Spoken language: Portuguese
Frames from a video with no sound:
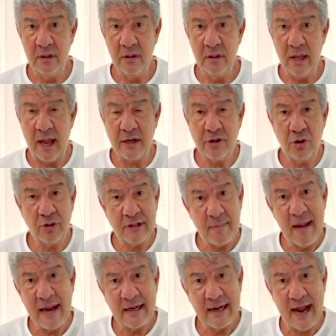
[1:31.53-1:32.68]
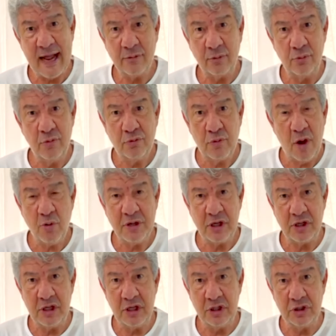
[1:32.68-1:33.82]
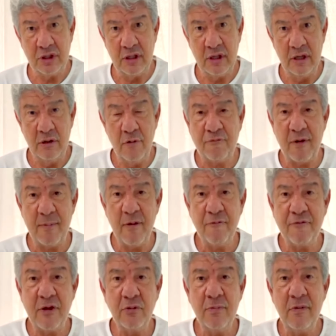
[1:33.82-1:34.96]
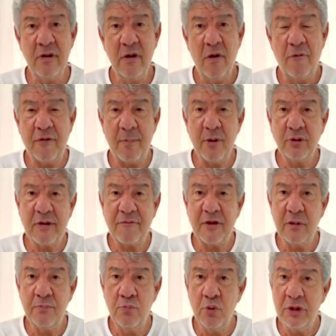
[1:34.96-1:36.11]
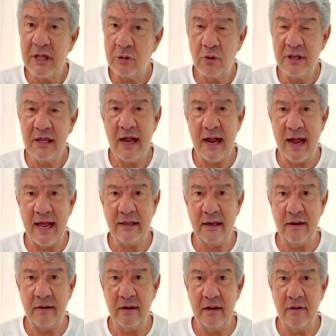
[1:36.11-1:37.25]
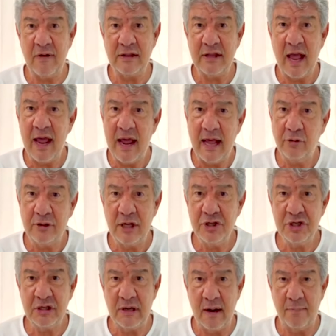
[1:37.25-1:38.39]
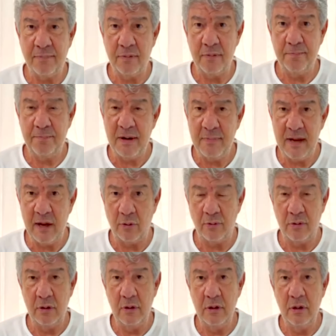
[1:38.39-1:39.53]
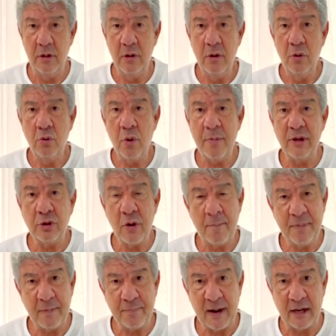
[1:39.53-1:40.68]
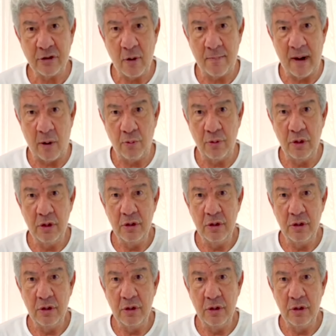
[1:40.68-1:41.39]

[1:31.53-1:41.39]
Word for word: Aquilo está marcado, não sou eu que quis. E o Flamengo fez. O Flamengo está fazendo muita coisa errada e vai estar errado dentro de campo. Primeiro, começou a preparação mal.